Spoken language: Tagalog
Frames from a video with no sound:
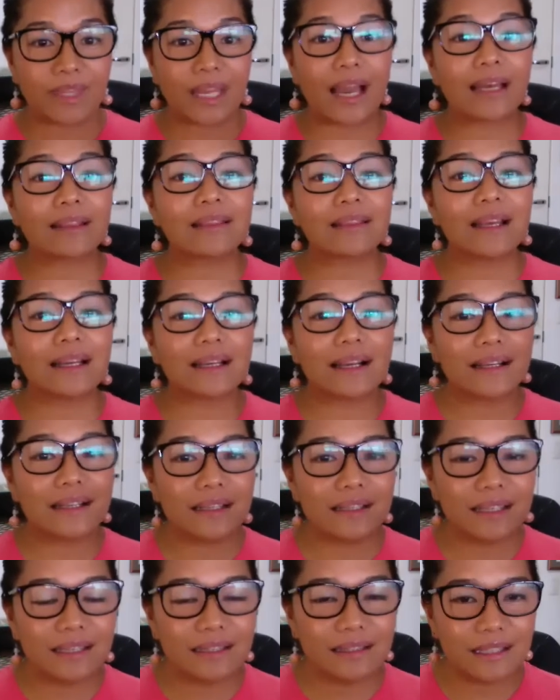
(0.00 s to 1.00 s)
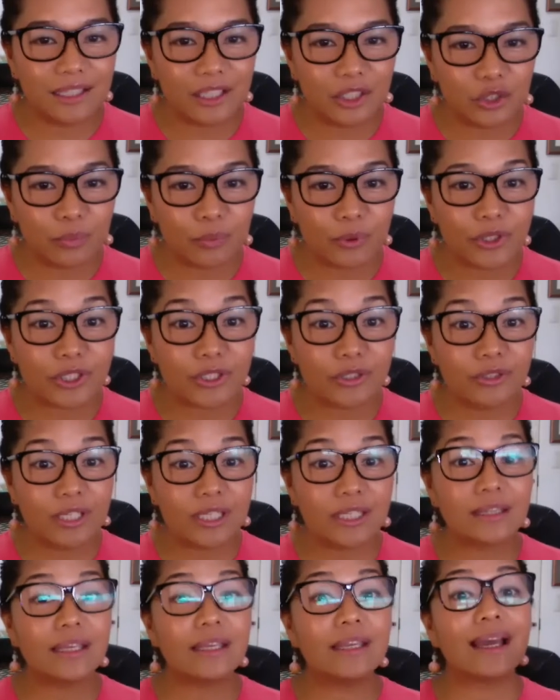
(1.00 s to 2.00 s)
At nakakakita ng
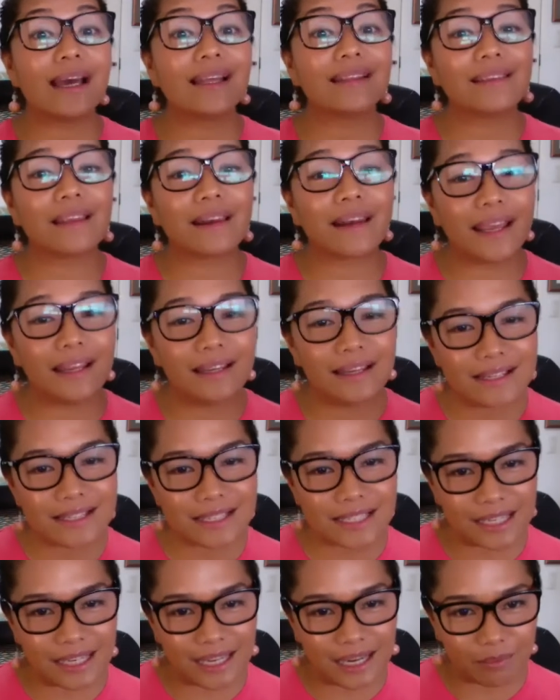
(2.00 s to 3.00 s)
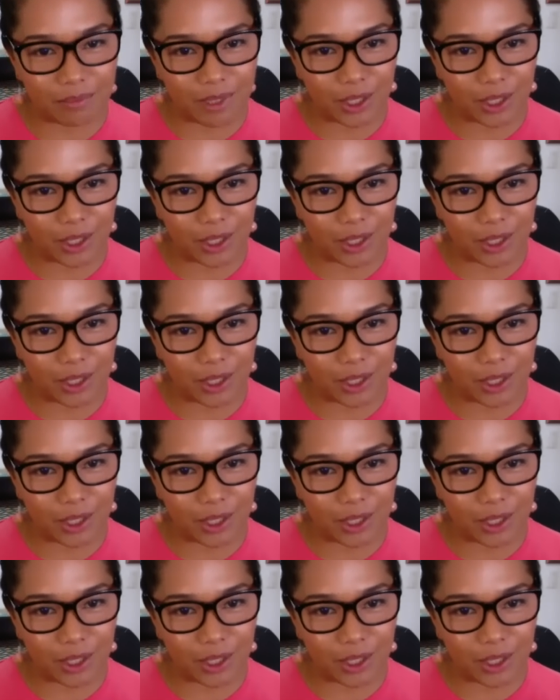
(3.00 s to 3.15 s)
opportunity at ready sila.